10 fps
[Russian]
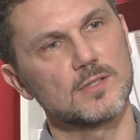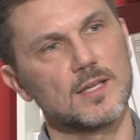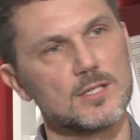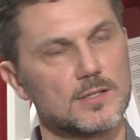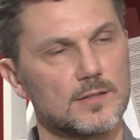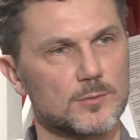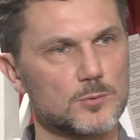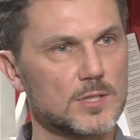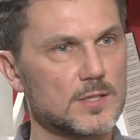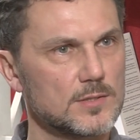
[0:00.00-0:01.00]
я не считаю это
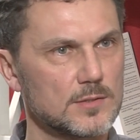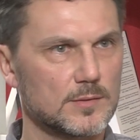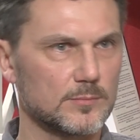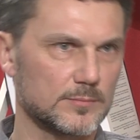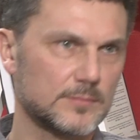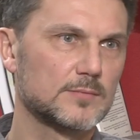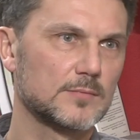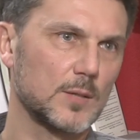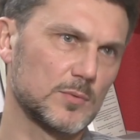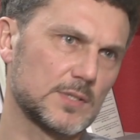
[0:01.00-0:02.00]
ученическим.
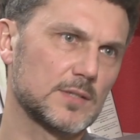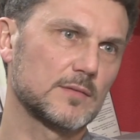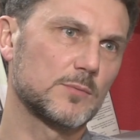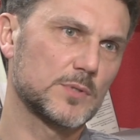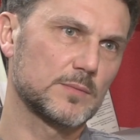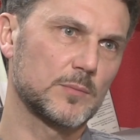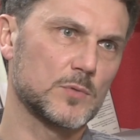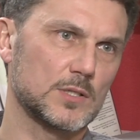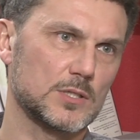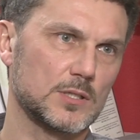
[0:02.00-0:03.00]
Как бы с этого, в общем-то,
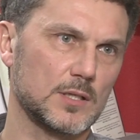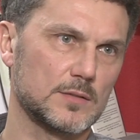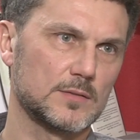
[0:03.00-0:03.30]
можно начинать